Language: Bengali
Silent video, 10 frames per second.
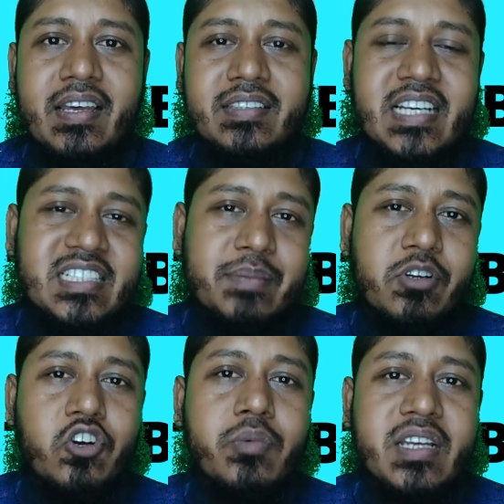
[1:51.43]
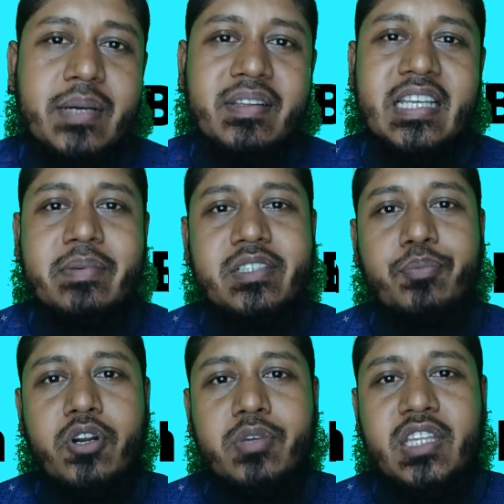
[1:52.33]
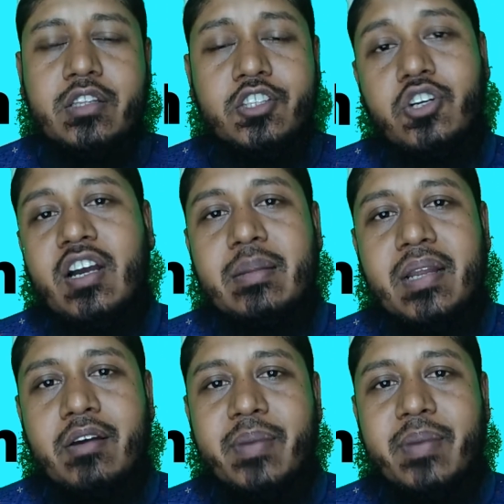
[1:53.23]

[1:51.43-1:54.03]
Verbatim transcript: জাস্ট আপনি ঘুমিয়ে যাবেন দেখবেন যে পরবর্তী দিন সকালবেলা